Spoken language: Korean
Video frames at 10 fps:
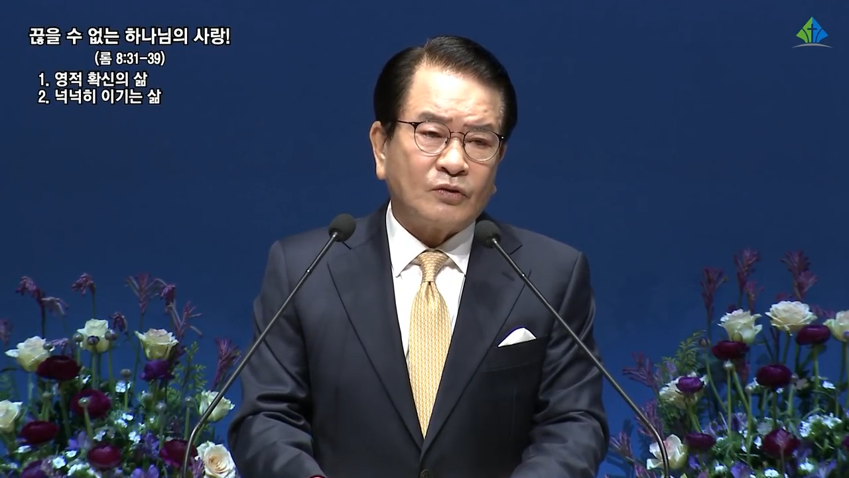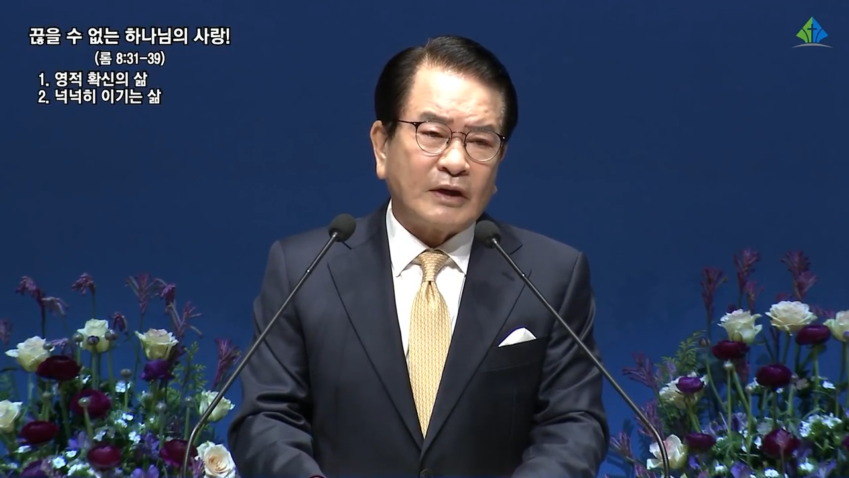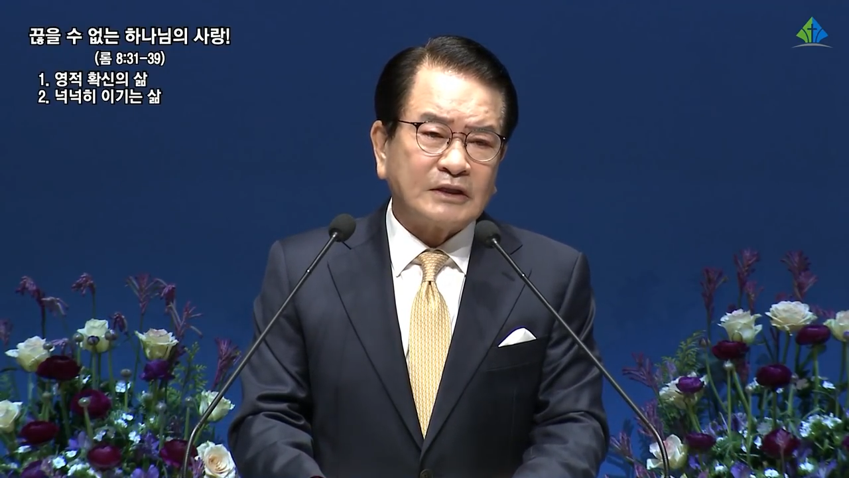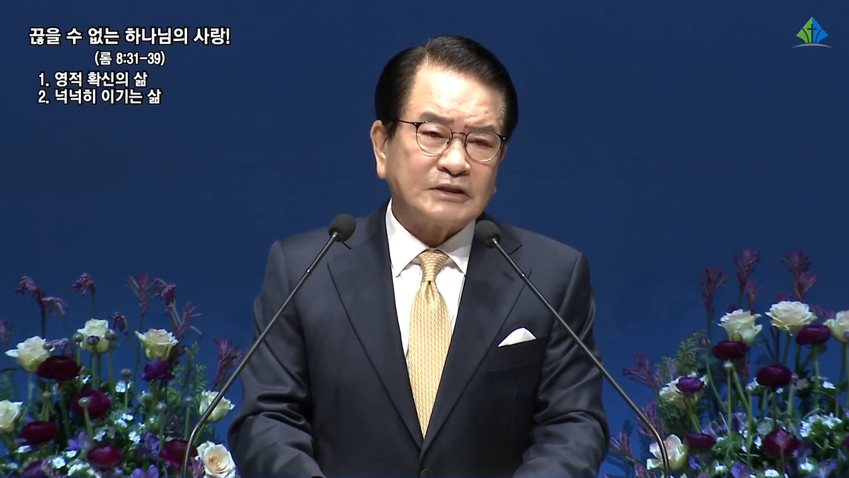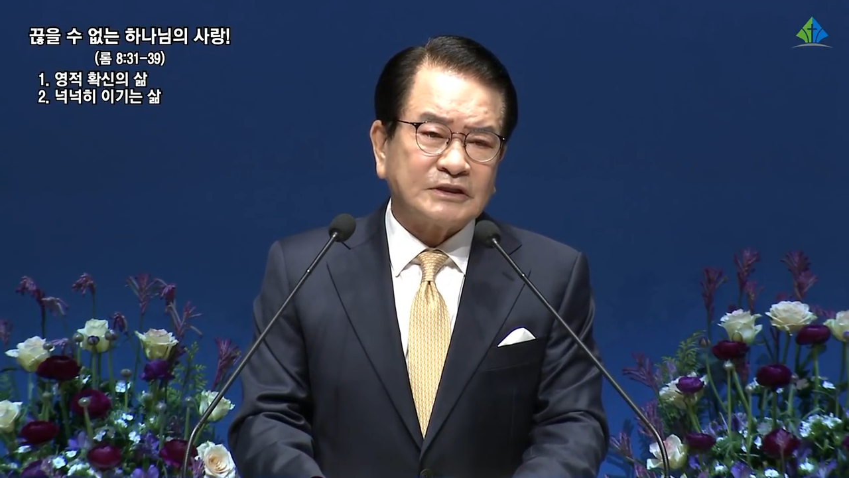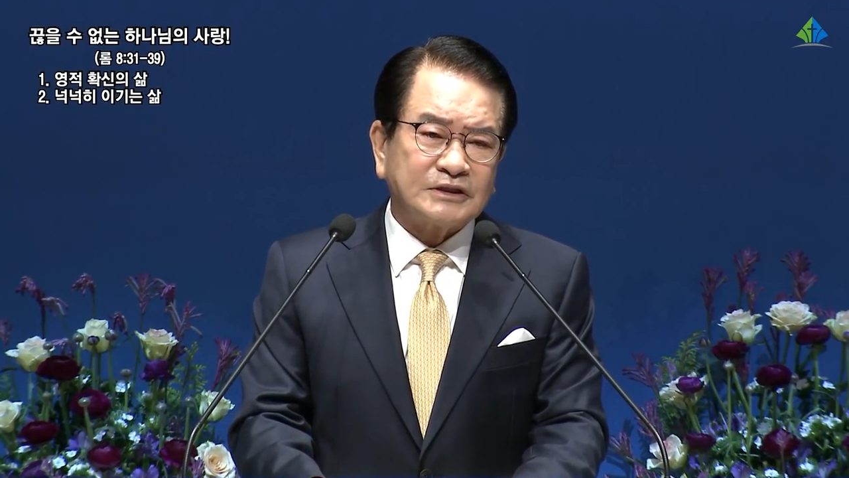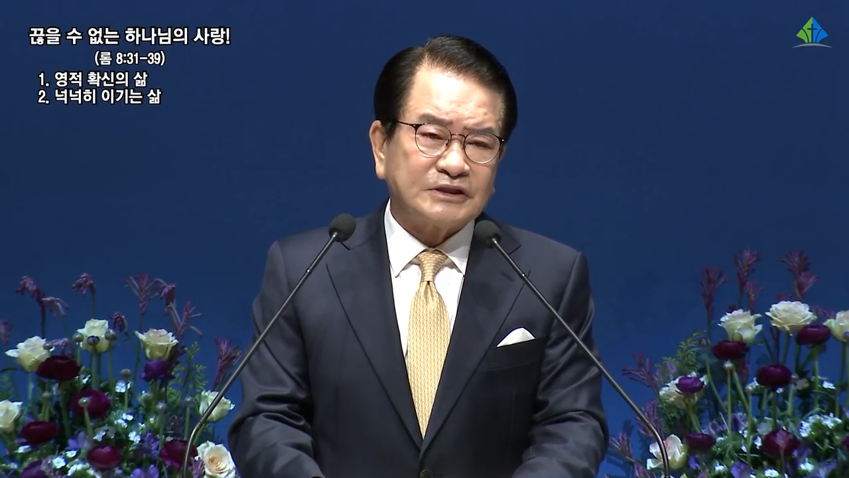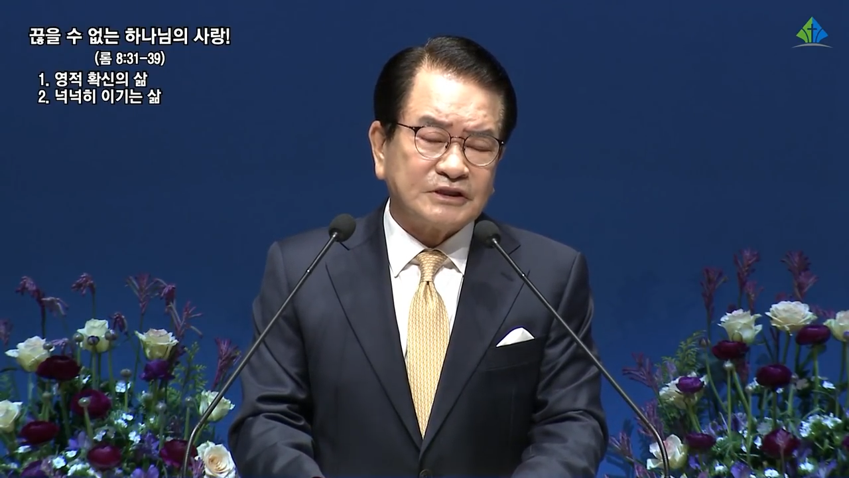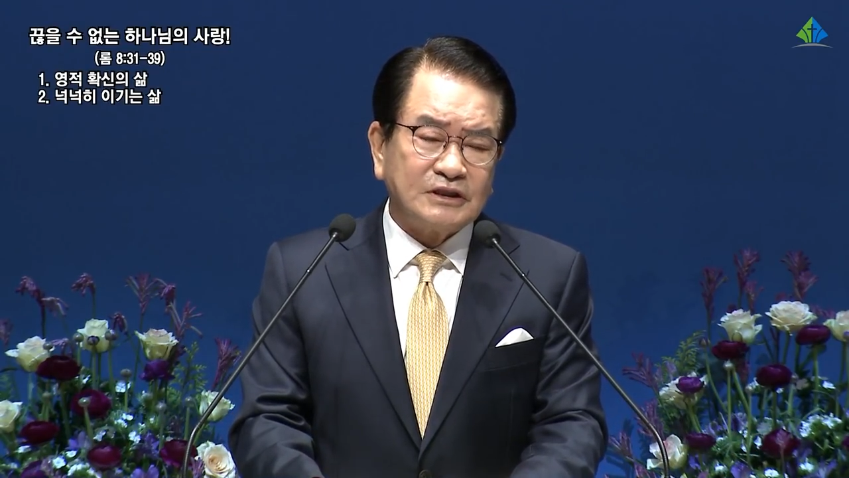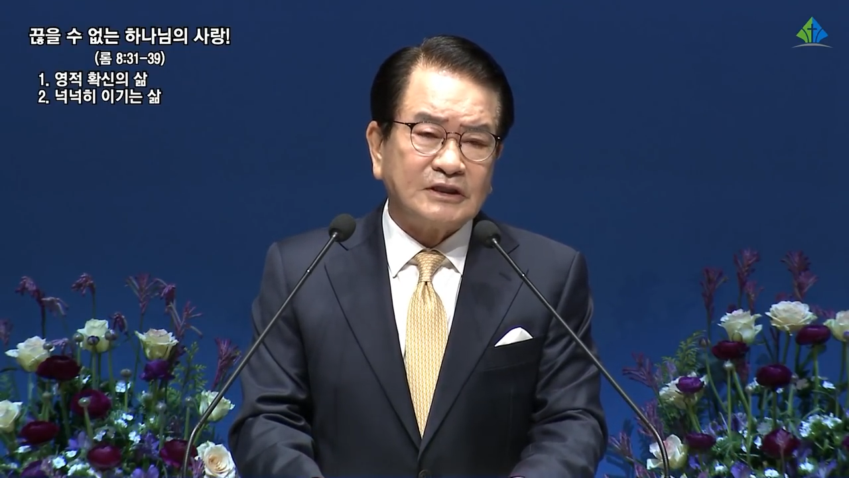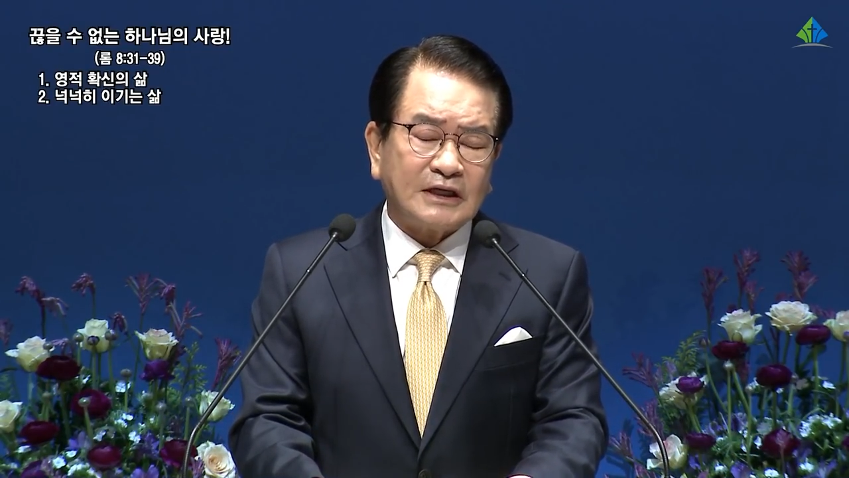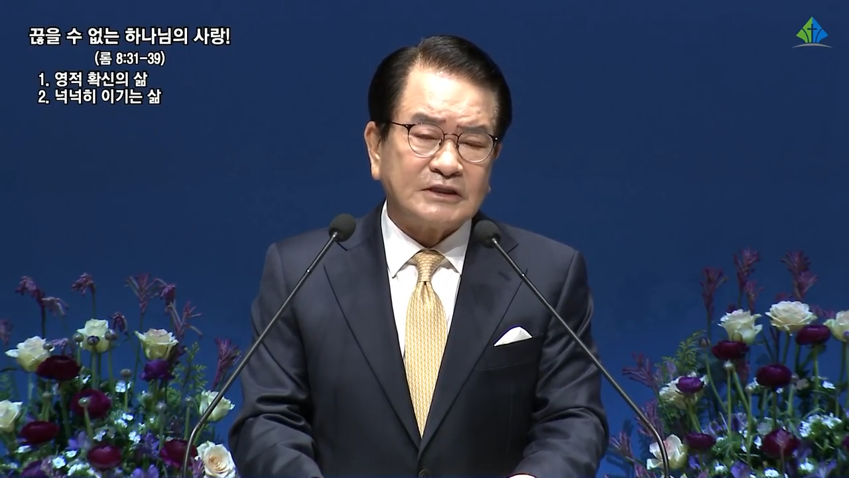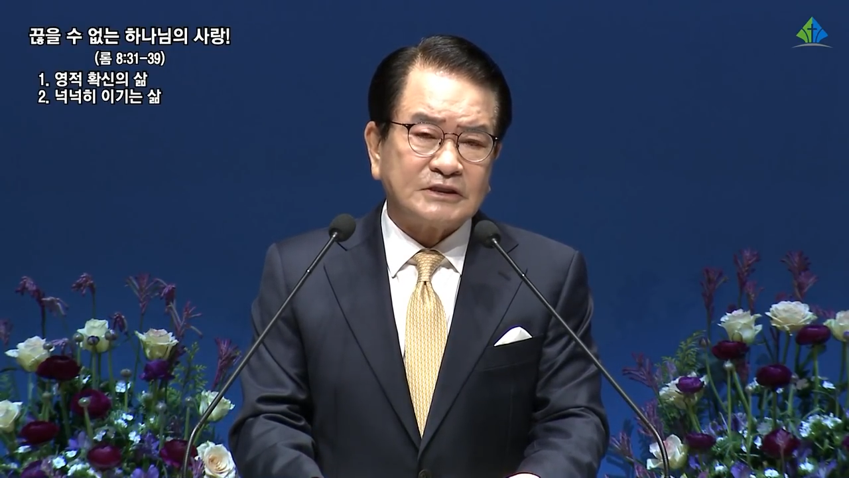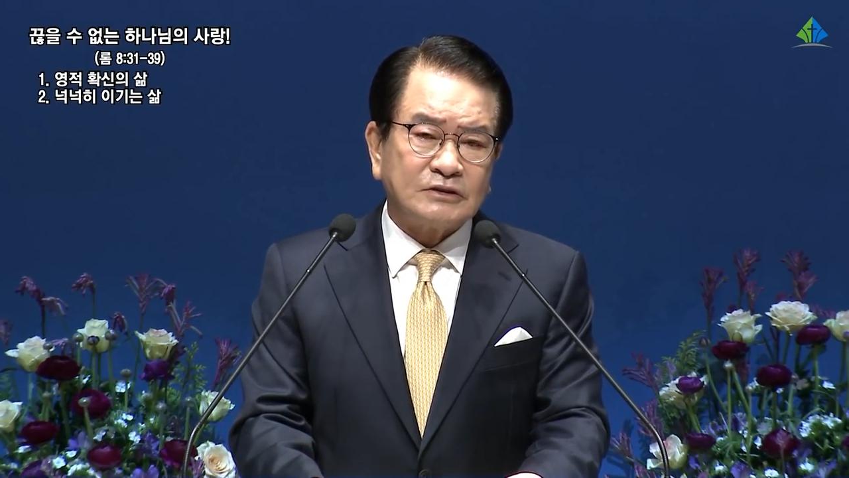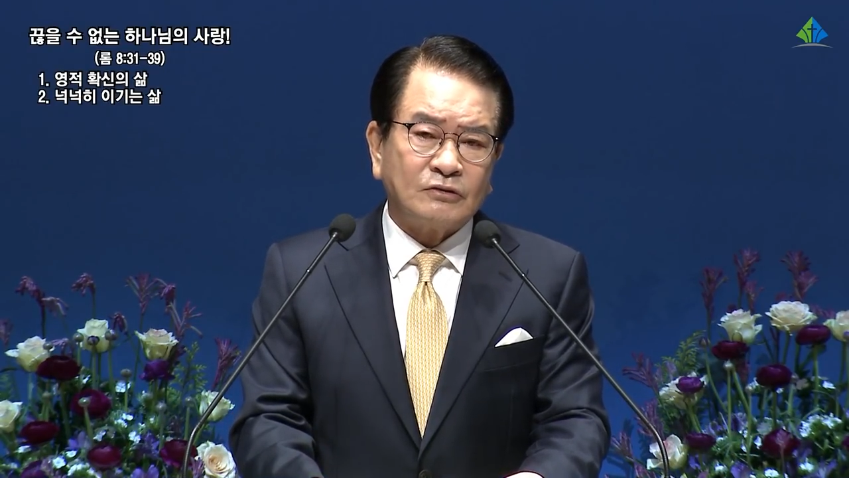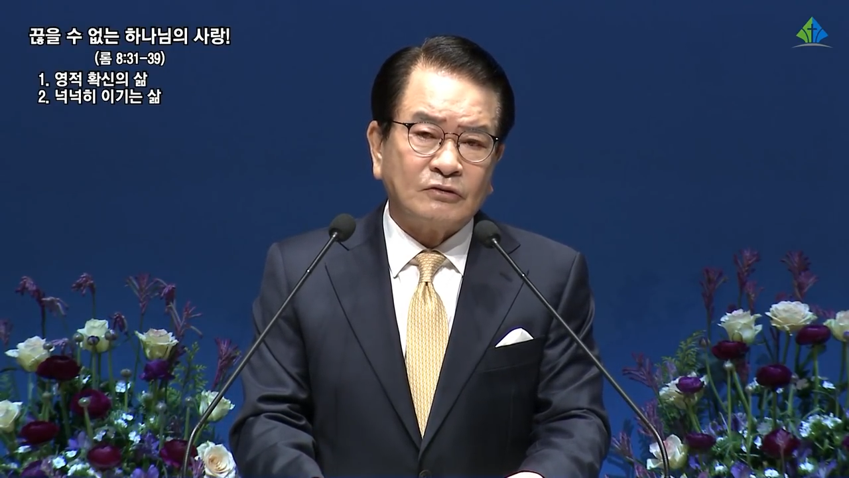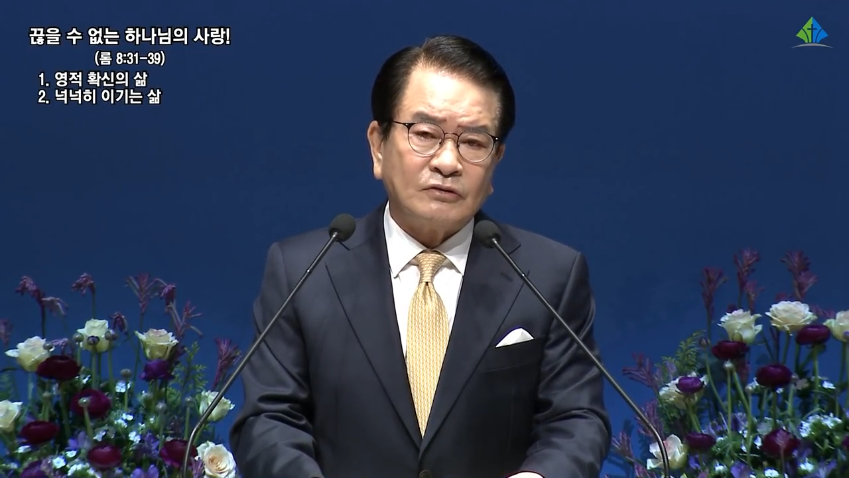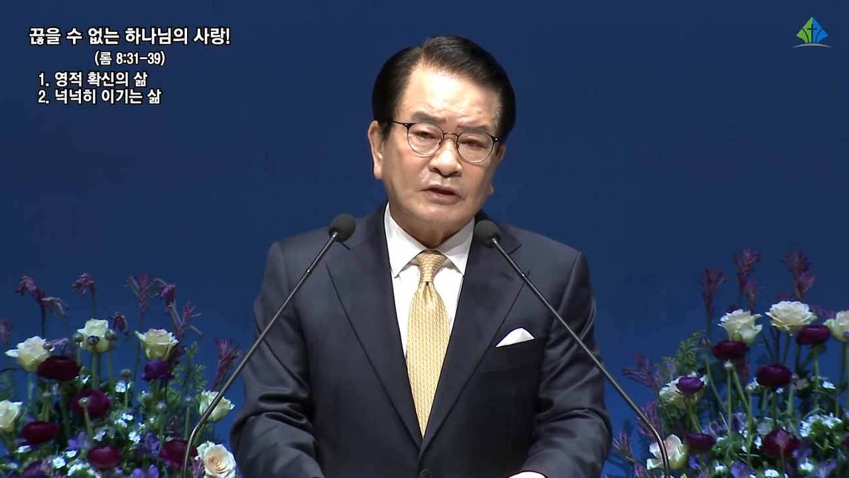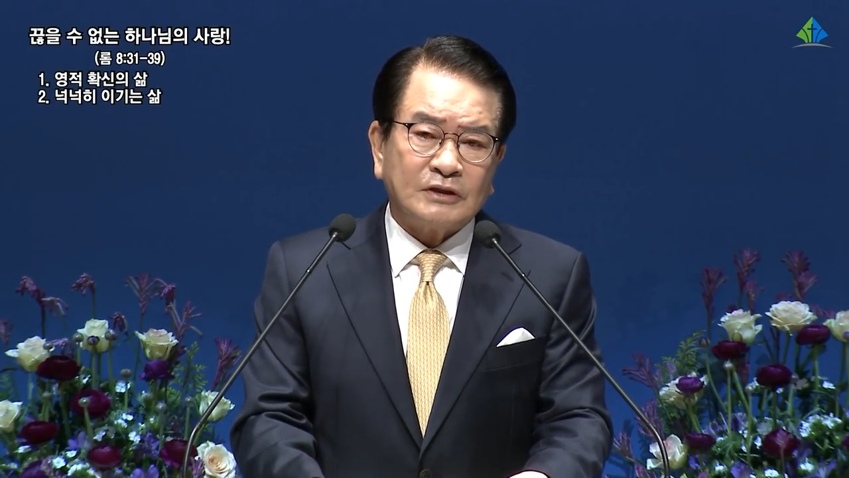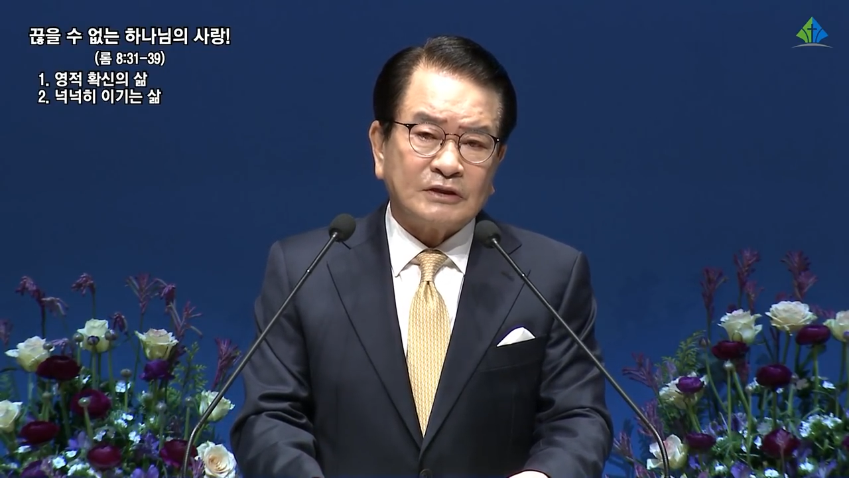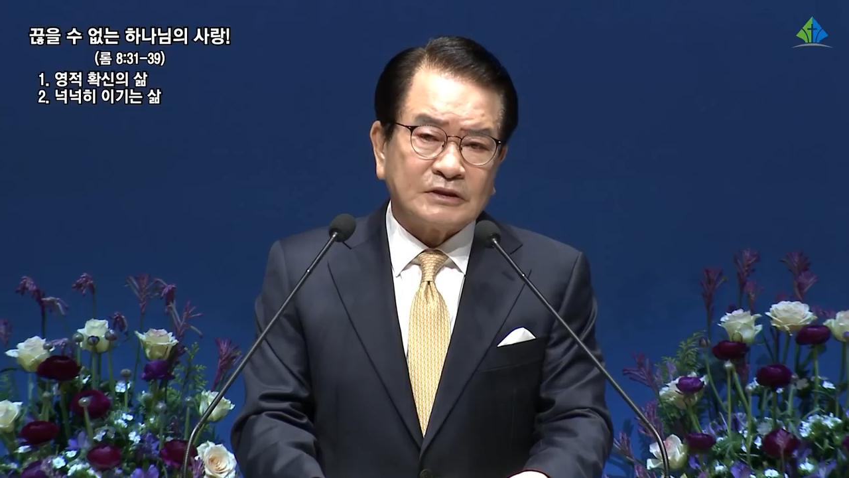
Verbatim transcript: 확신을 가지시고